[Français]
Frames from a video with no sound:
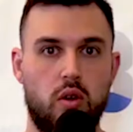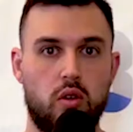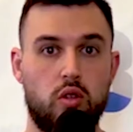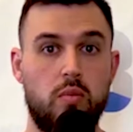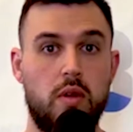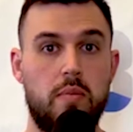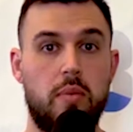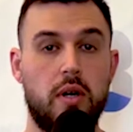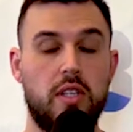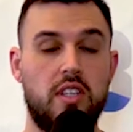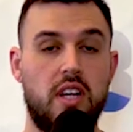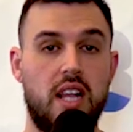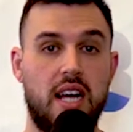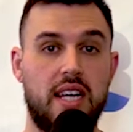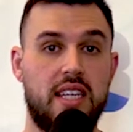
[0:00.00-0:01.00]
Donc n'oublie pas de
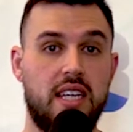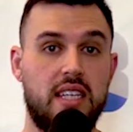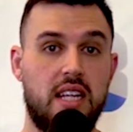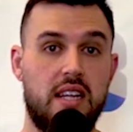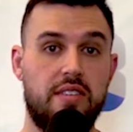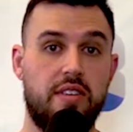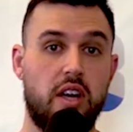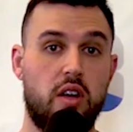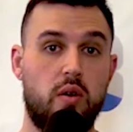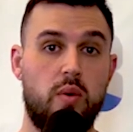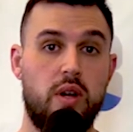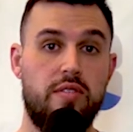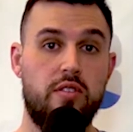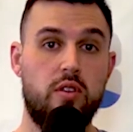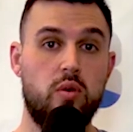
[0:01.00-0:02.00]
liker, d'aller faire un
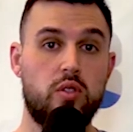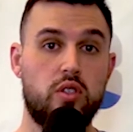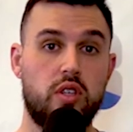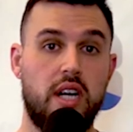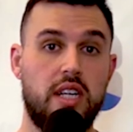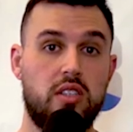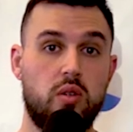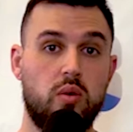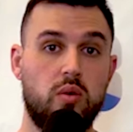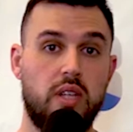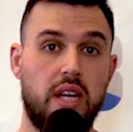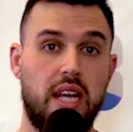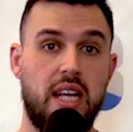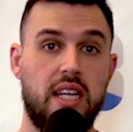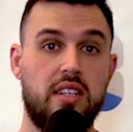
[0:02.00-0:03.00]
review sur iTunes
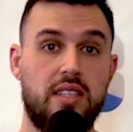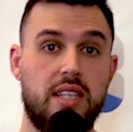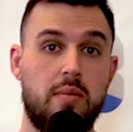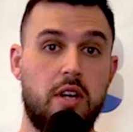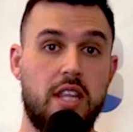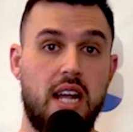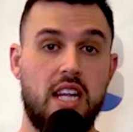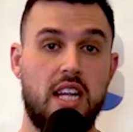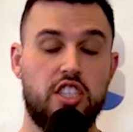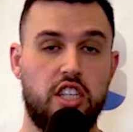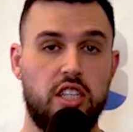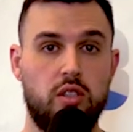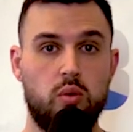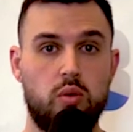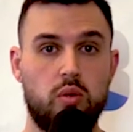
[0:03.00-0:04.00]
et de t'abonner à la
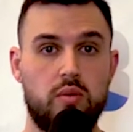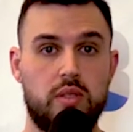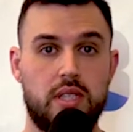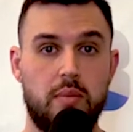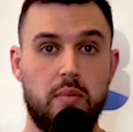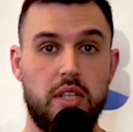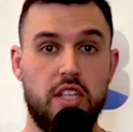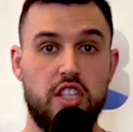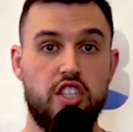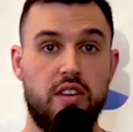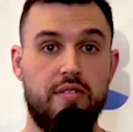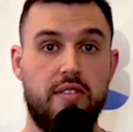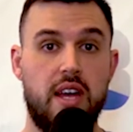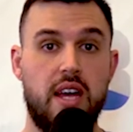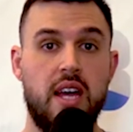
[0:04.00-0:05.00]
chaîne YouTube si ce n'est pas déjà
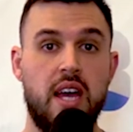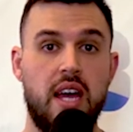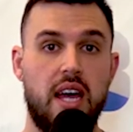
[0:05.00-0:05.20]
fait.